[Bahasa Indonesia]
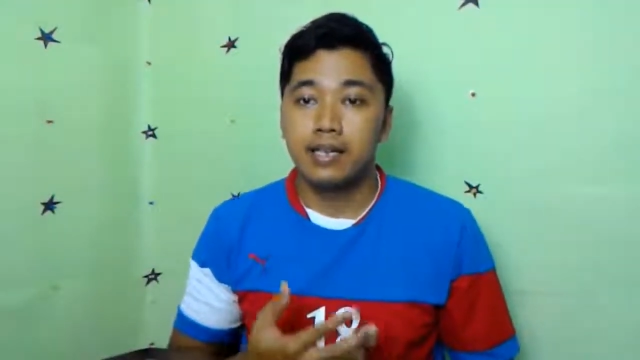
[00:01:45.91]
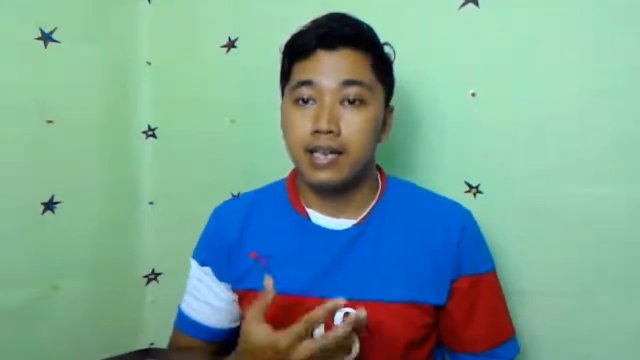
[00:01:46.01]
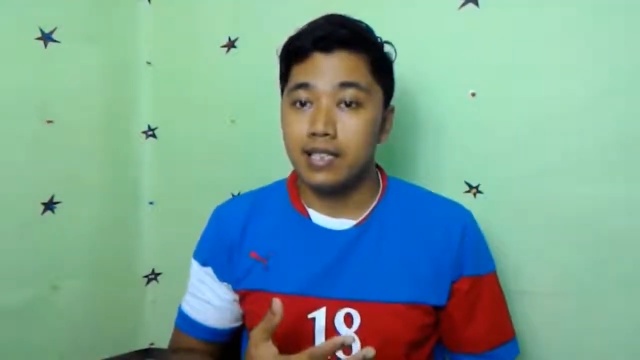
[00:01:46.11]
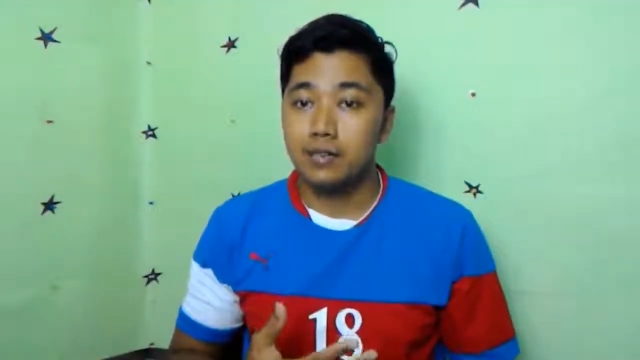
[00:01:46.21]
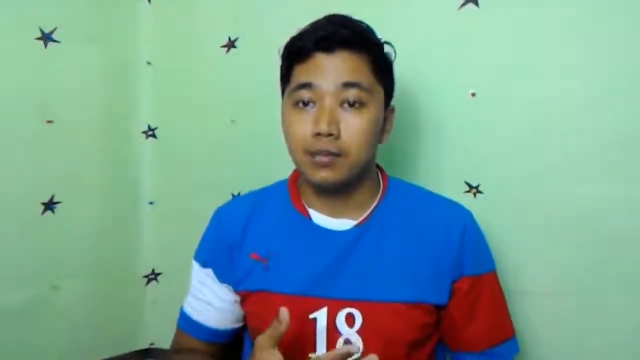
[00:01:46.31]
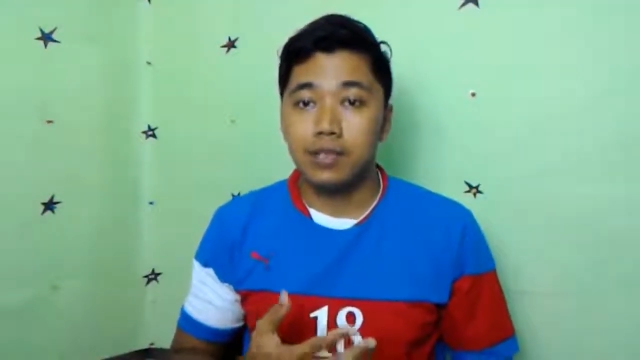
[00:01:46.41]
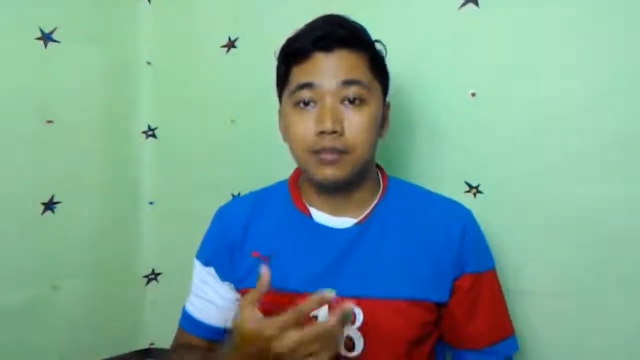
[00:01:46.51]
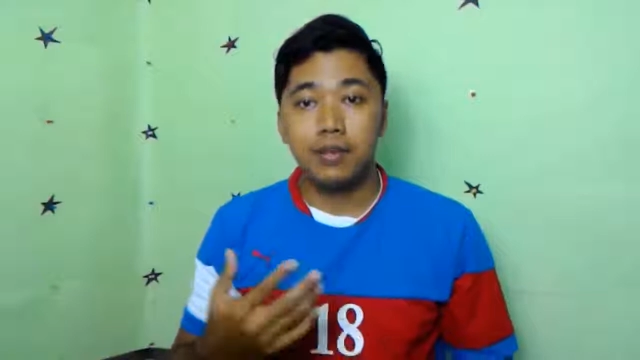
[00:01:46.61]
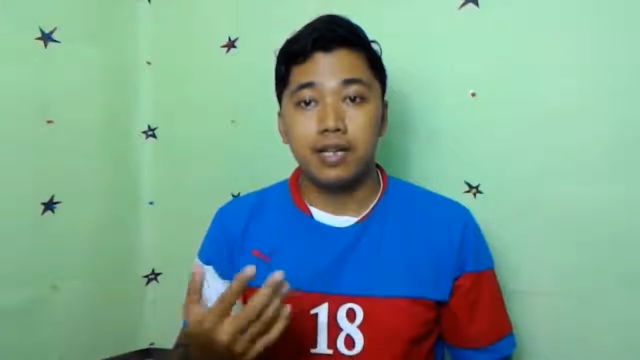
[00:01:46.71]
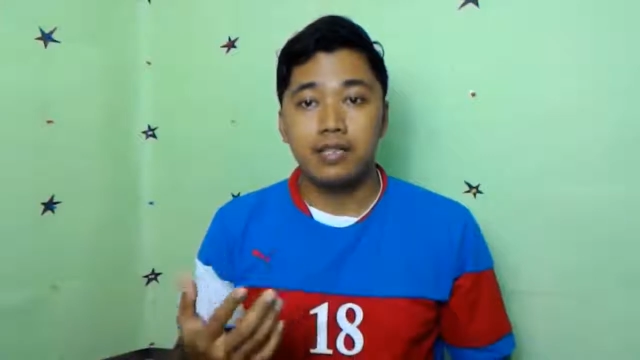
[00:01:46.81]
dan seperti
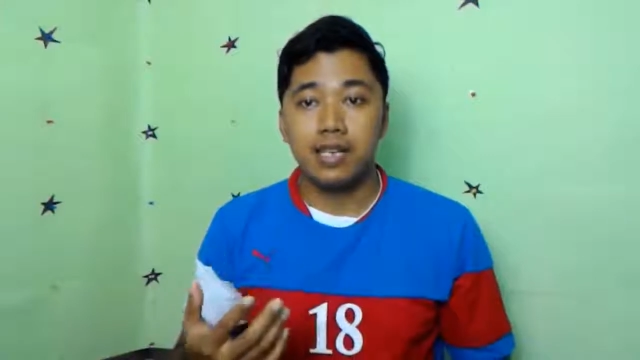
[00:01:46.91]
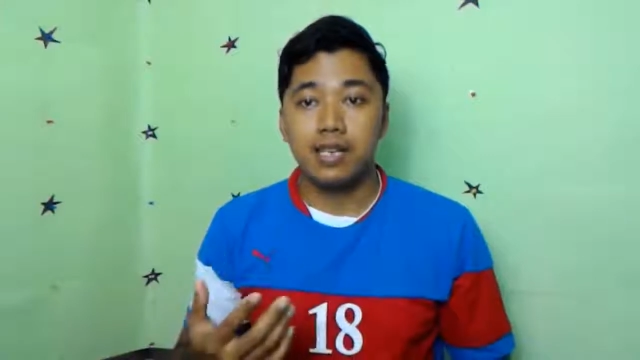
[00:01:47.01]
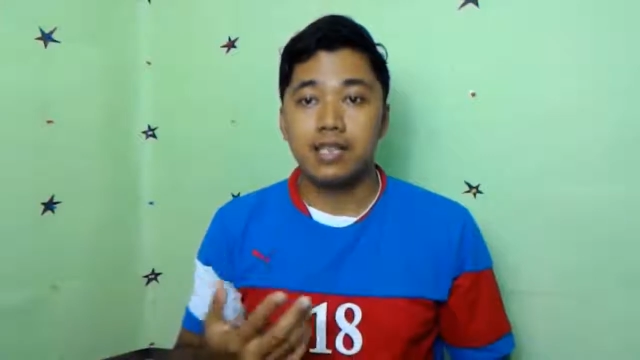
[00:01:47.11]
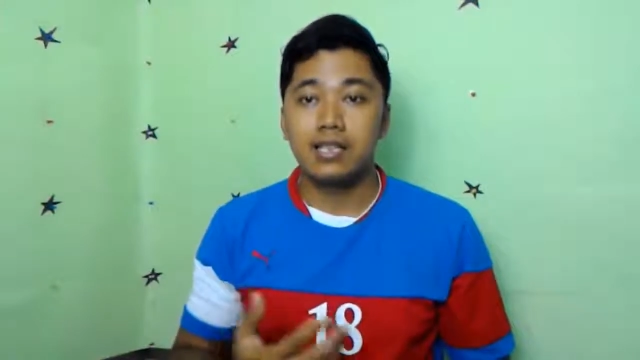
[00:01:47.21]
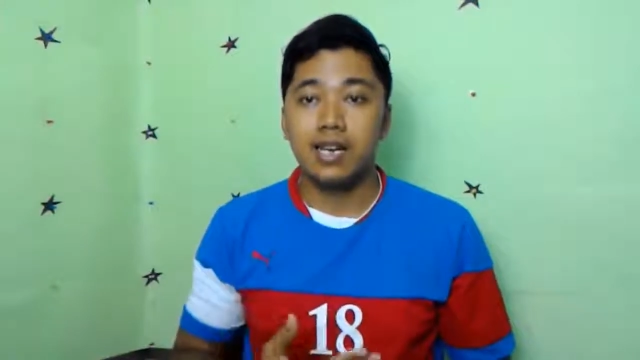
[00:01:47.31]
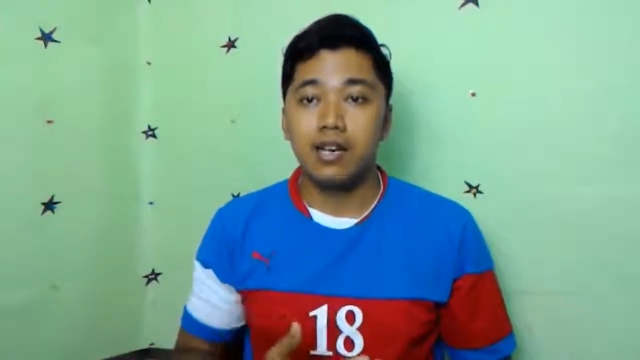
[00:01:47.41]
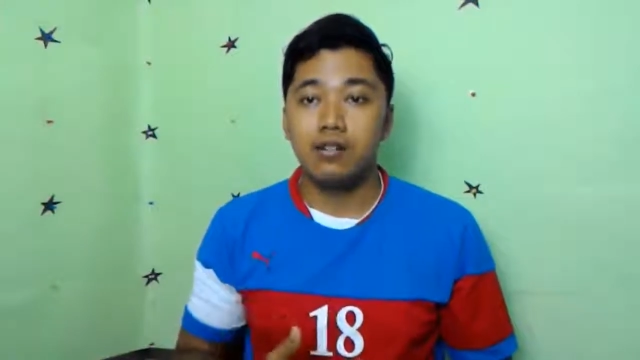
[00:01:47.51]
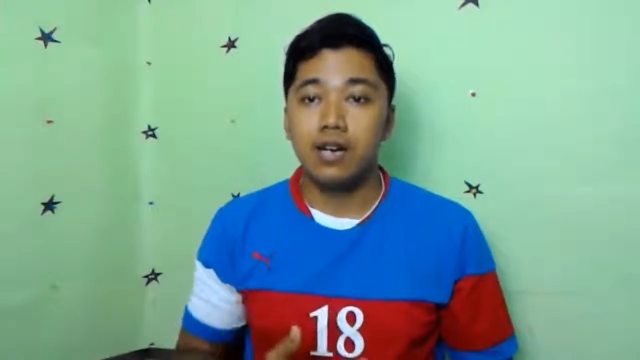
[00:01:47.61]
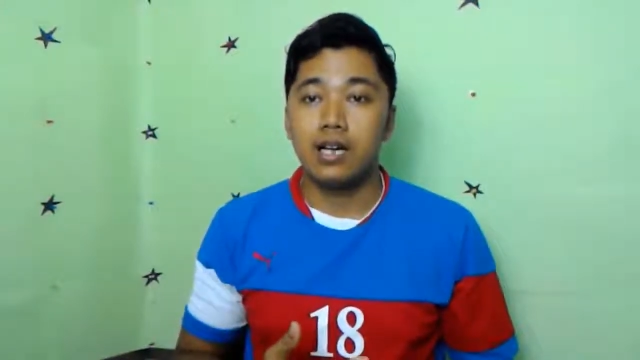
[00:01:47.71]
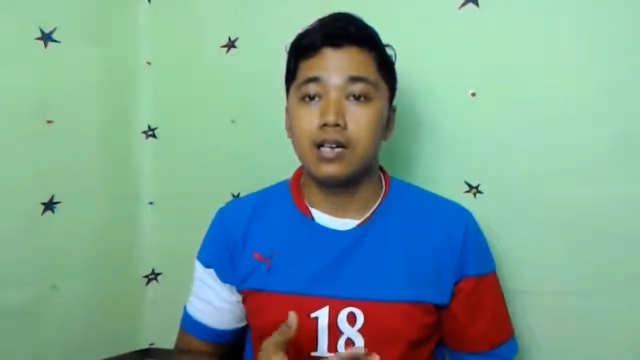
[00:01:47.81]
biasa kita
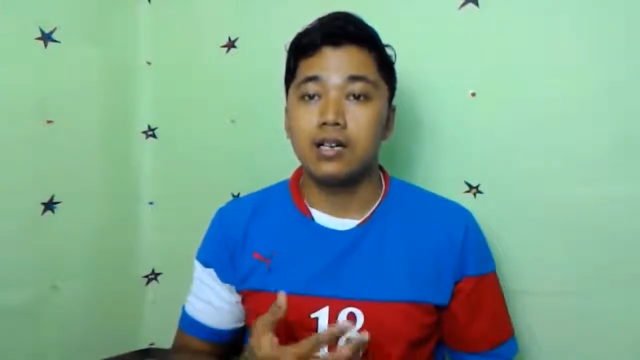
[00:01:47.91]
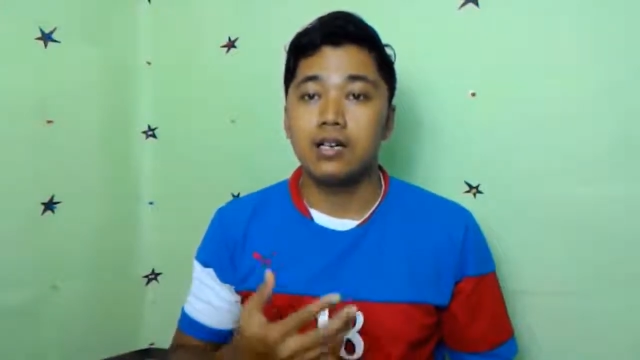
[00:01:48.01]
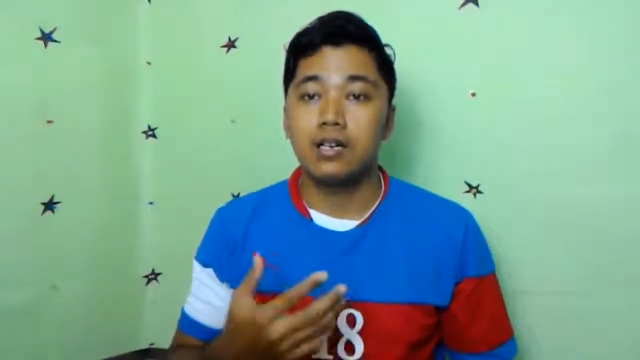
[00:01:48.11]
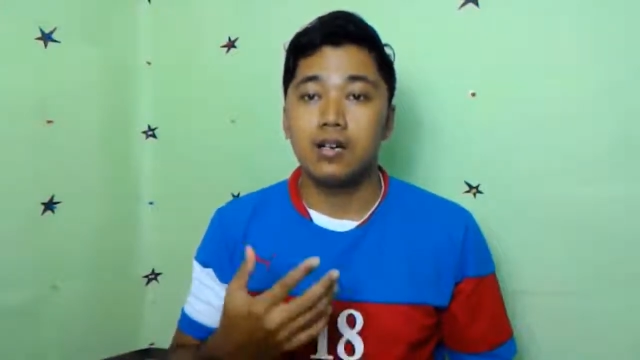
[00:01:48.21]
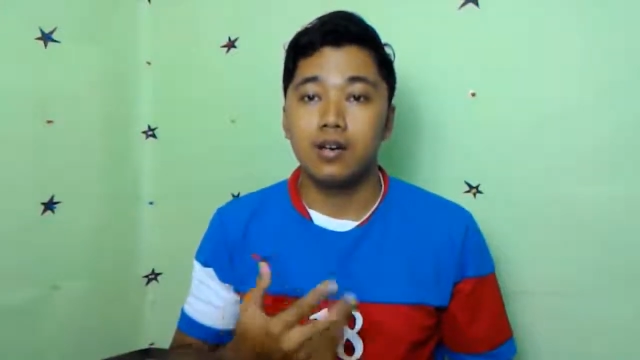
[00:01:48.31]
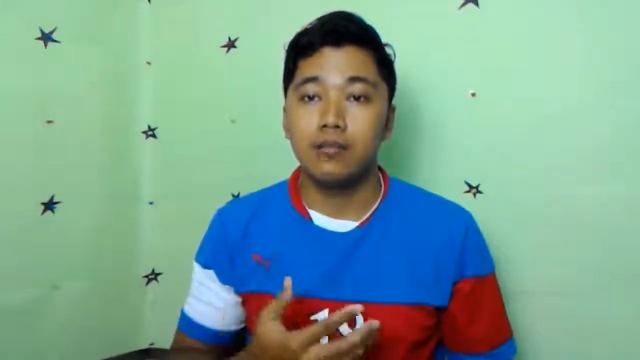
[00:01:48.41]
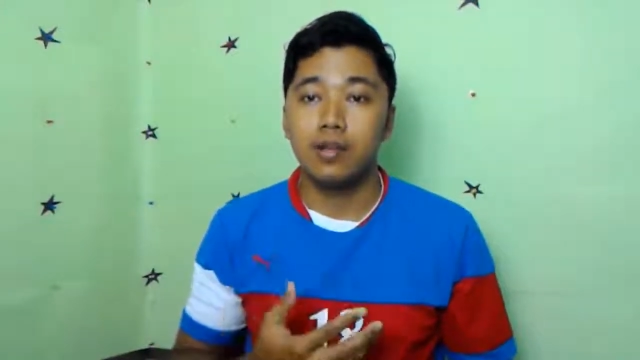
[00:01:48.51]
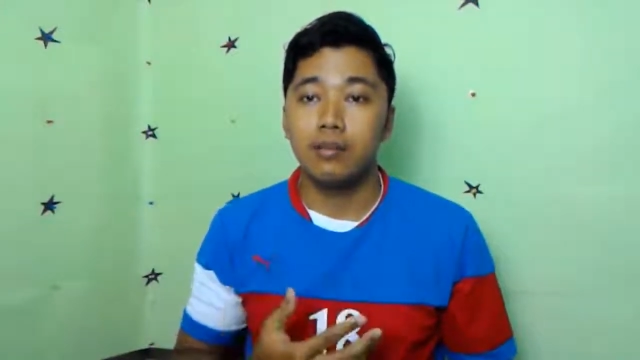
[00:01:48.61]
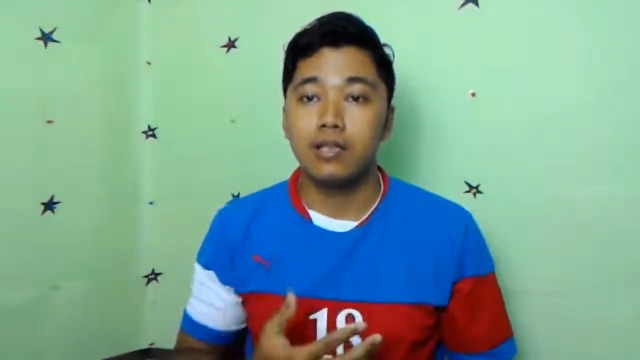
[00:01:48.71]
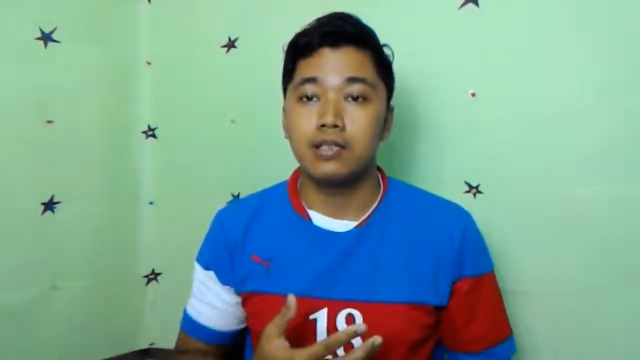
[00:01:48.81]
lakukan
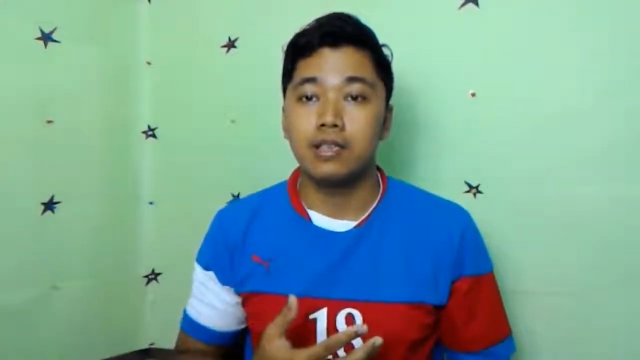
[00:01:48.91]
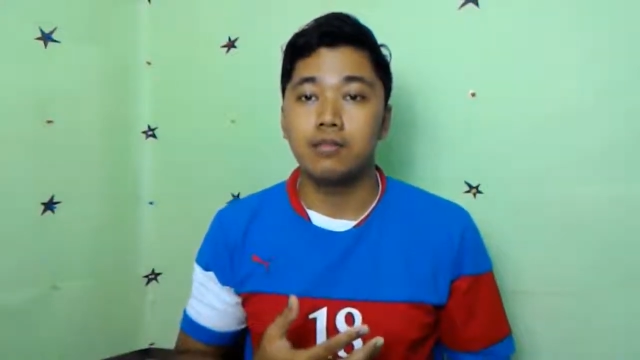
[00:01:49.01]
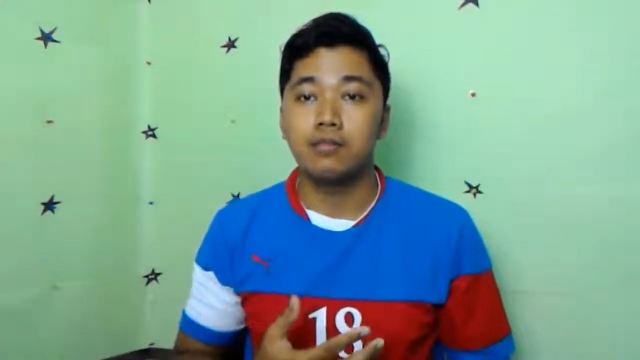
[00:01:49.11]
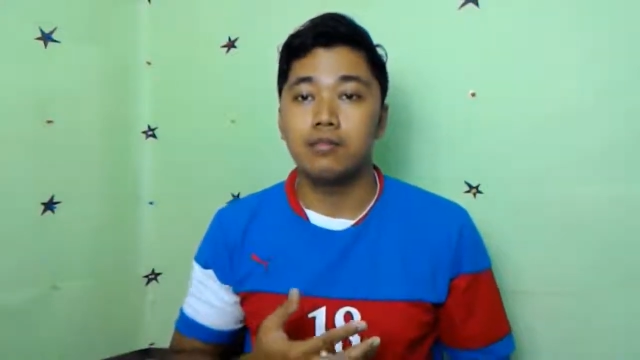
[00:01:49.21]
konfirmasi